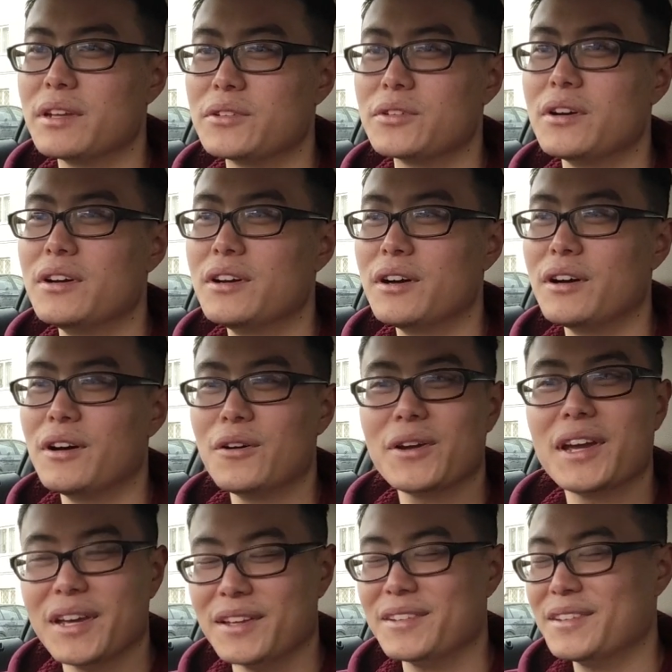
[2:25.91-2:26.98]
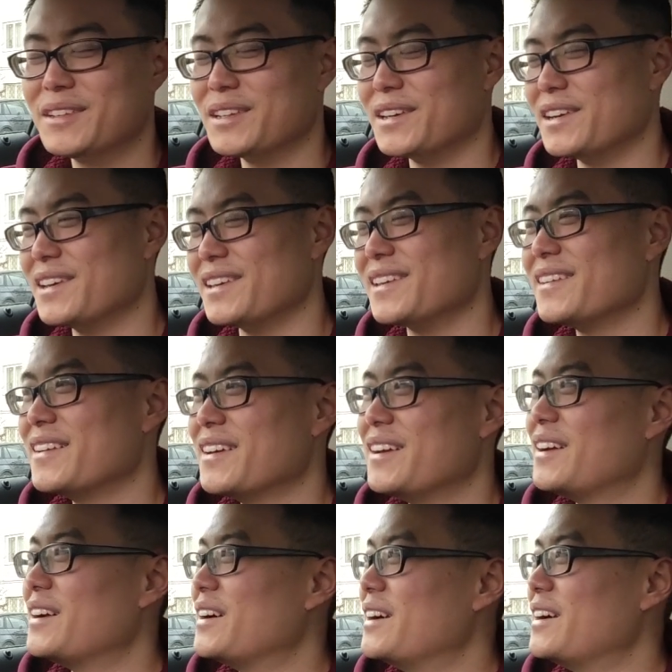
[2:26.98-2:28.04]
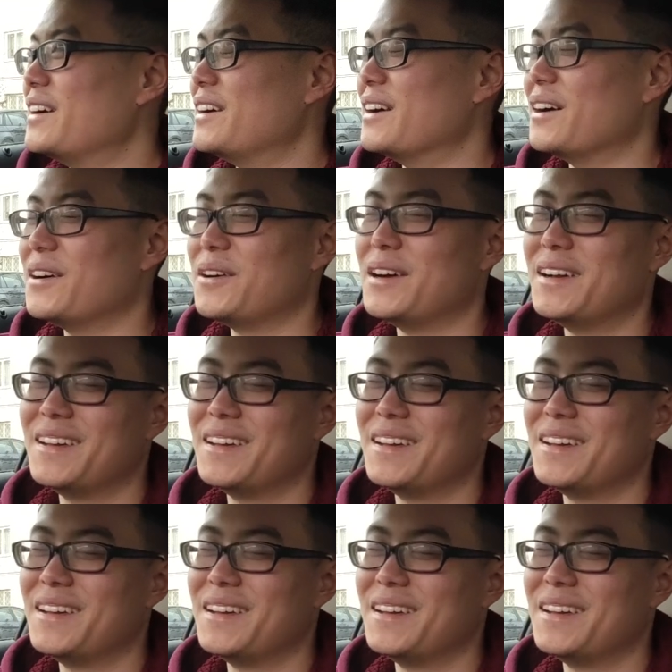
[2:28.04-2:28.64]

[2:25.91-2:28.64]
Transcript: 她说啊，OK，可以。然后